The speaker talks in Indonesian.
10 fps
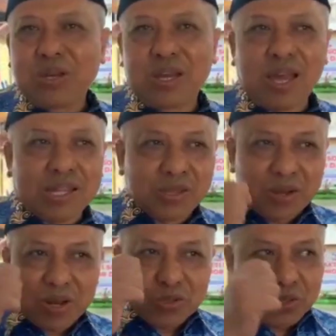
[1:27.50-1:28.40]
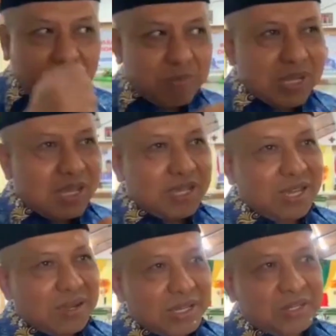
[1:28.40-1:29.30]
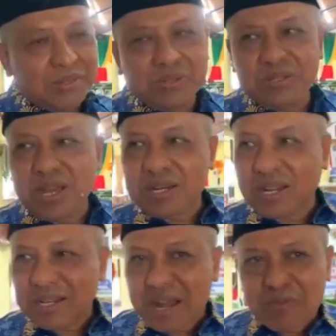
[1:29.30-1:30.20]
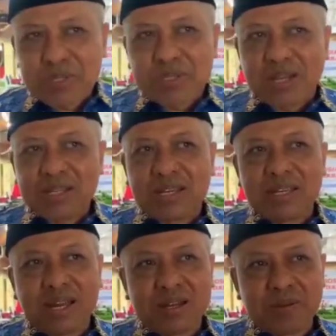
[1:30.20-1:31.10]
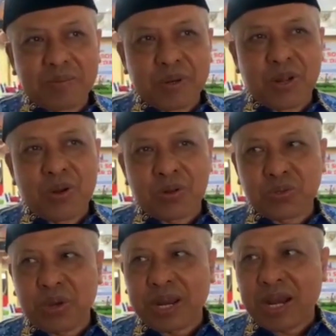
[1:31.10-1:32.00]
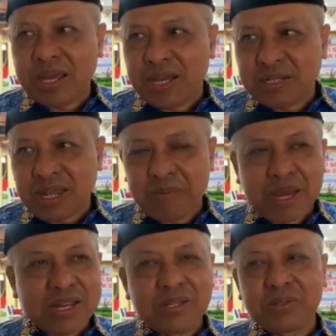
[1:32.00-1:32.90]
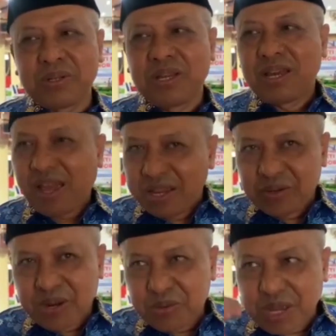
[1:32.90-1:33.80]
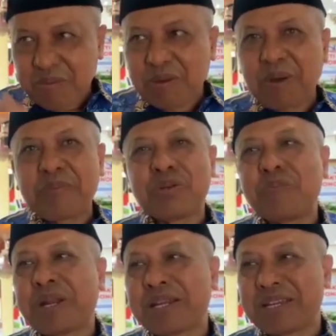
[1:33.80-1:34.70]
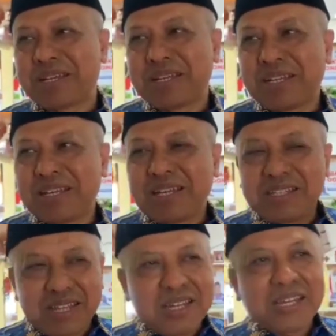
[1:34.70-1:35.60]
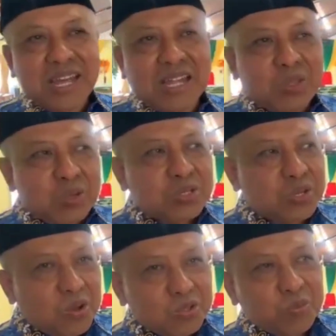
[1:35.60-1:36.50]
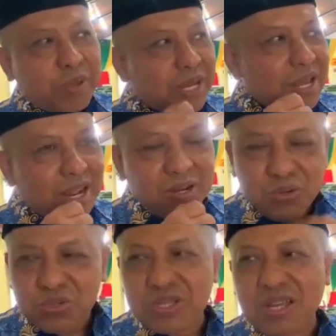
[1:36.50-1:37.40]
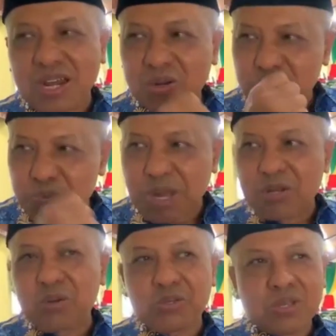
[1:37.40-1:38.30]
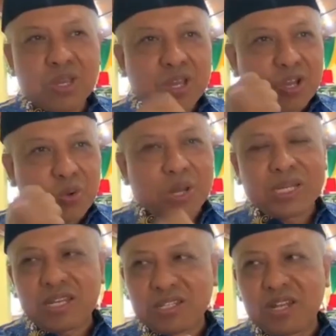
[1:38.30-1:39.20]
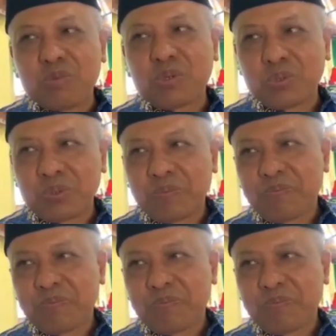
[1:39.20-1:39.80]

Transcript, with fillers: Eh, atau kalau sudah banyak yang itu yang datang misalnya yang pendonor sukarela yang tiap hari itu nah itu tidak usah bapak minggu depan aja jadi kita atur stok supaya darah terus segar terus bagus kualitas dan mutu